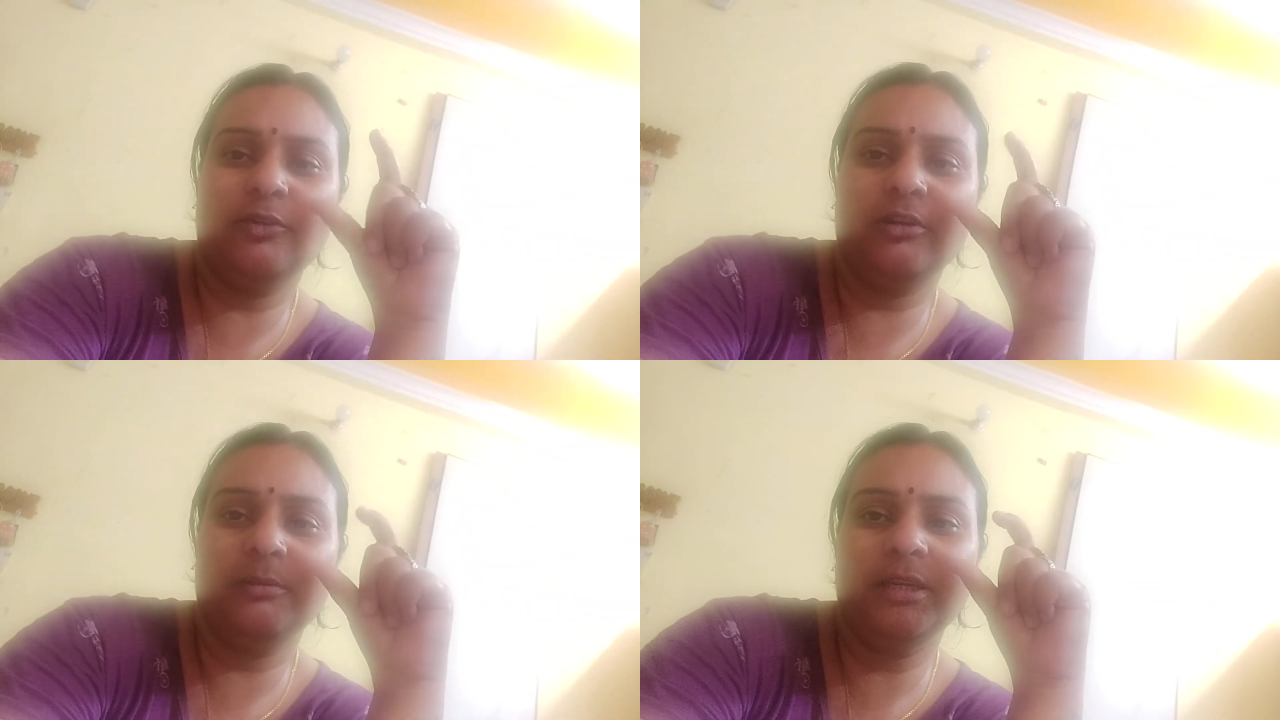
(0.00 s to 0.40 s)

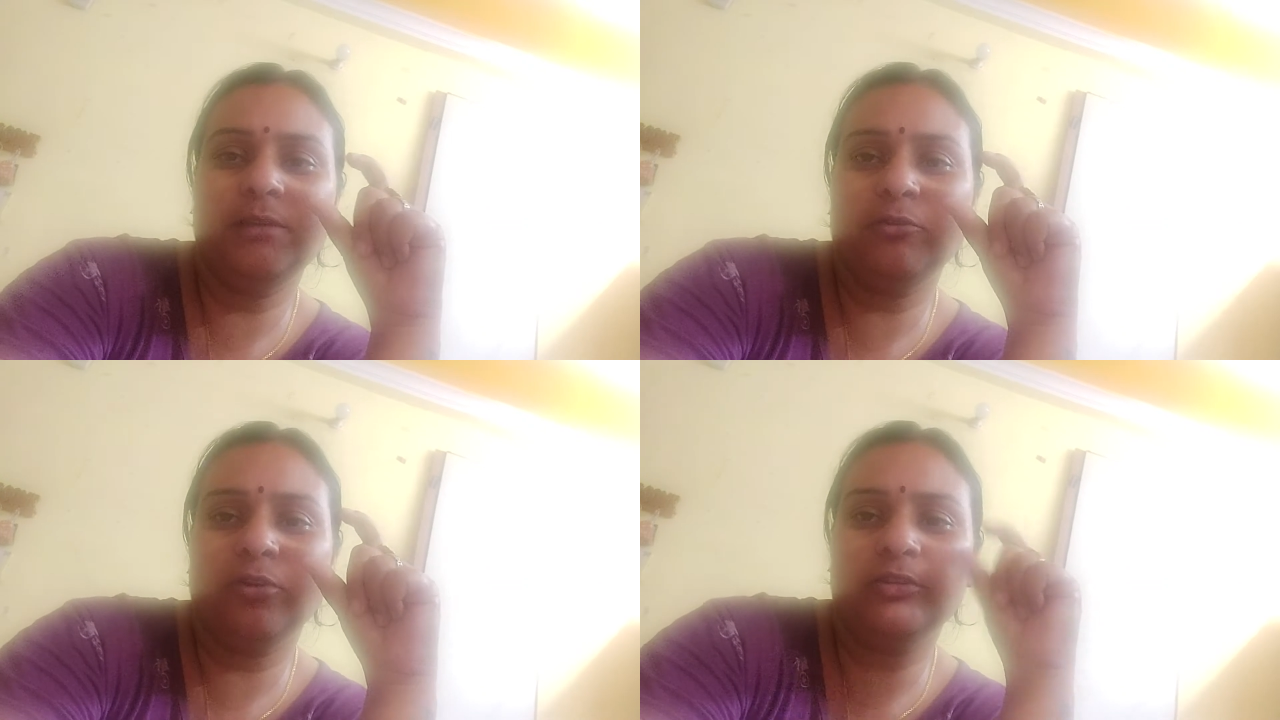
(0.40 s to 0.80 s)
ब्लॉग
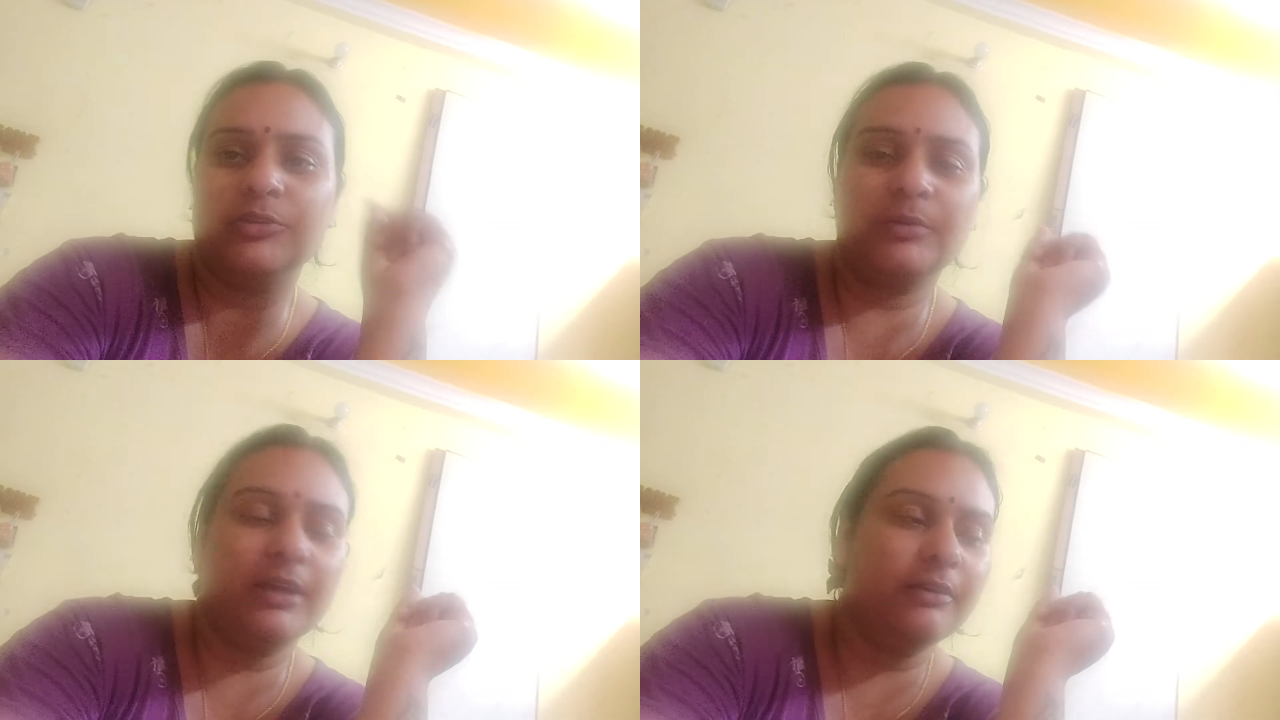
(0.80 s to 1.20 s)
मिनी ब्लॉग
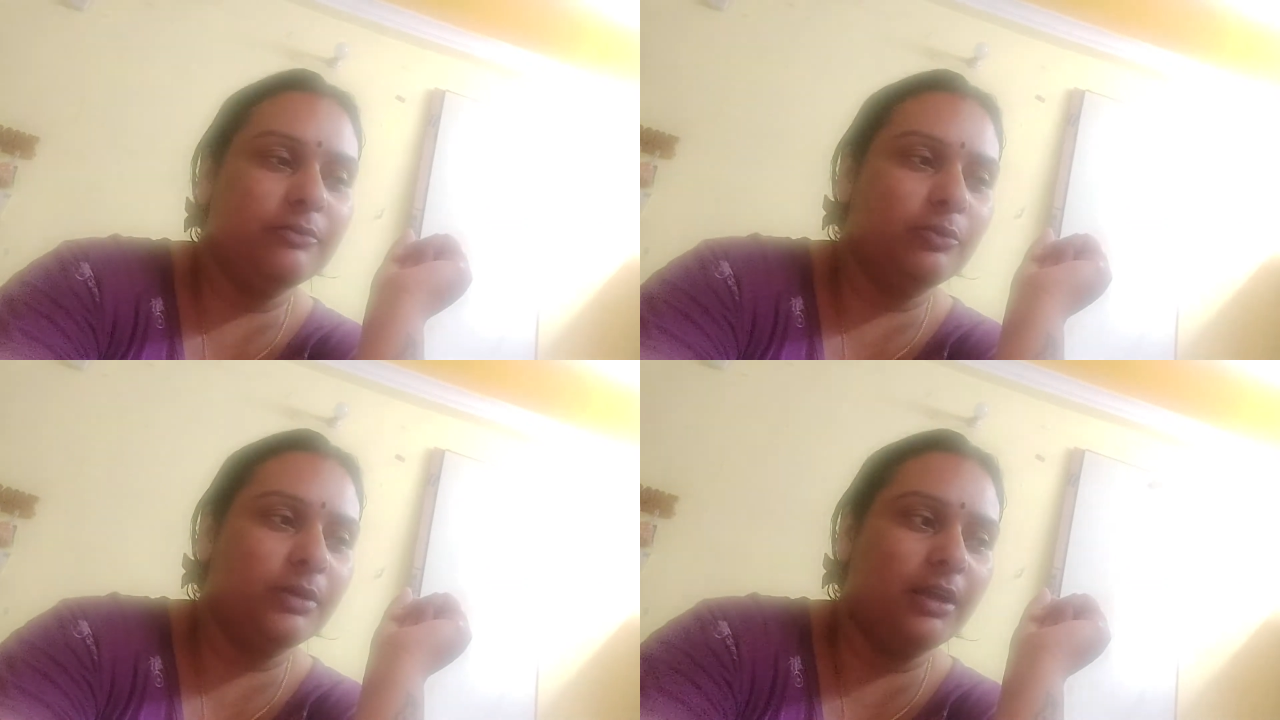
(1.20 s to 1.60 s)
जो है
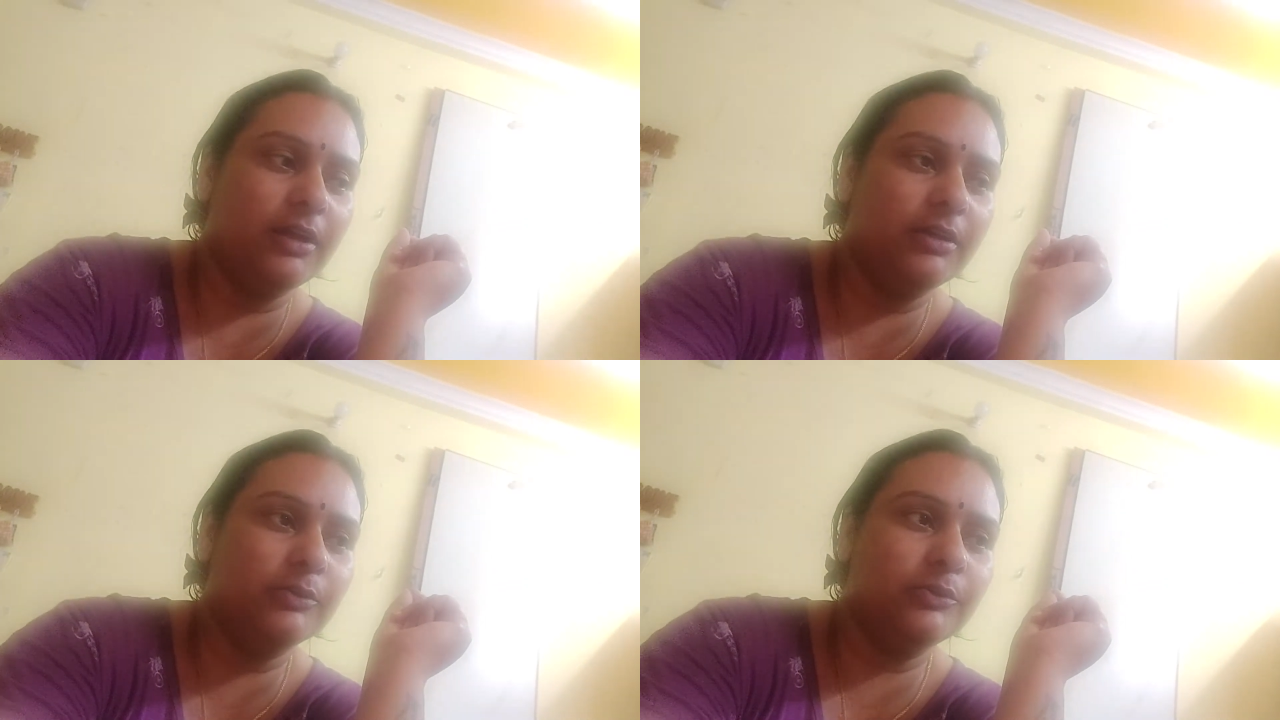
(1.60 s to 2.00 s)
वो बना
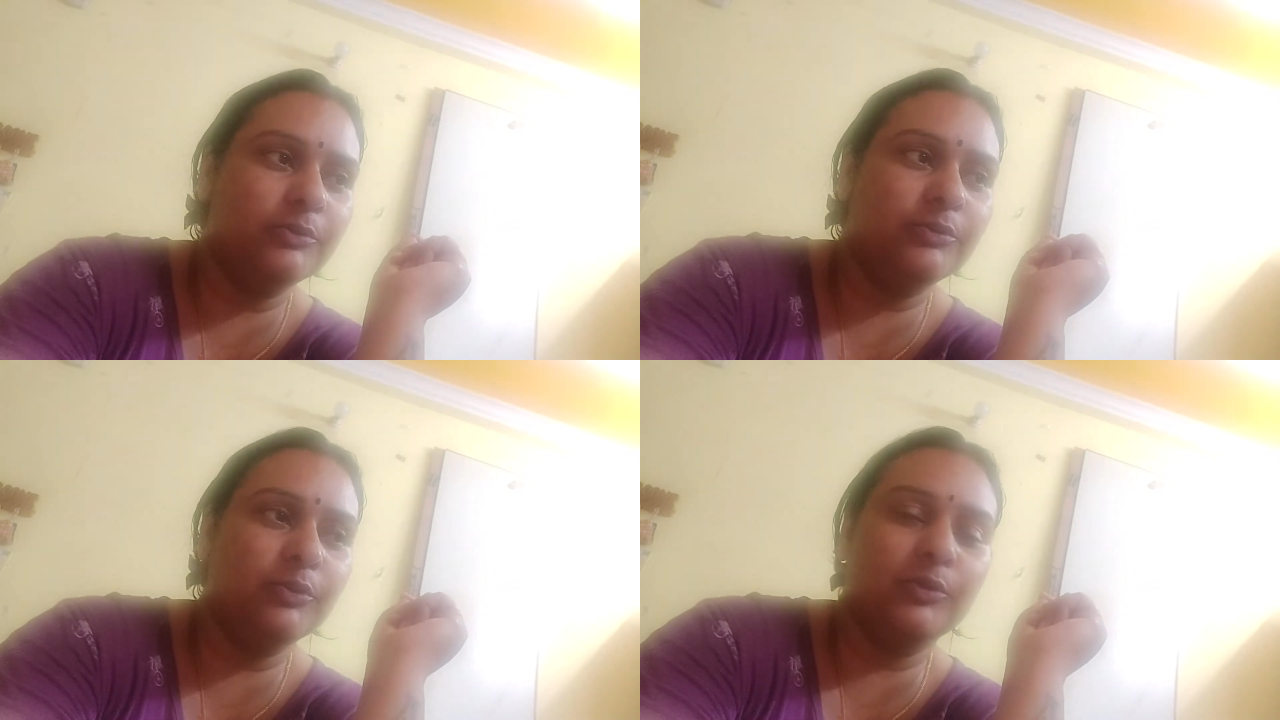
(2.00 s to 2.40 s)
रही
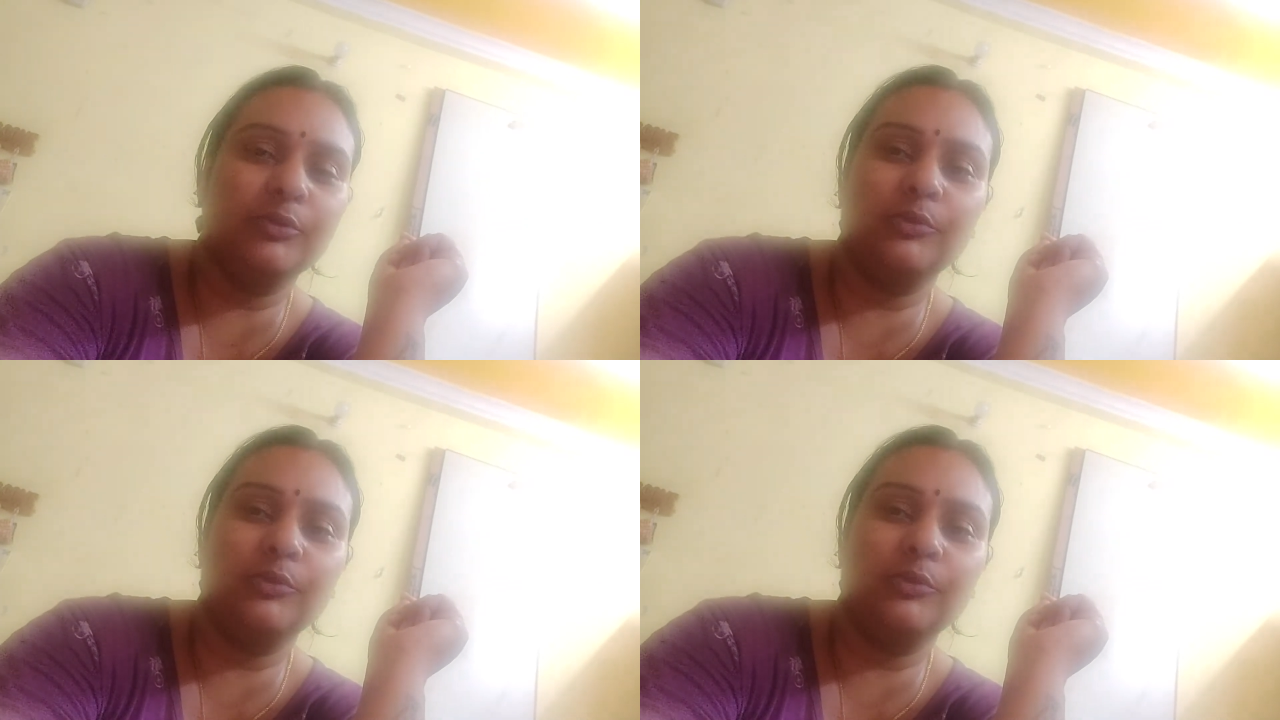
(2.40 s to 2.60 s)
हूँ तो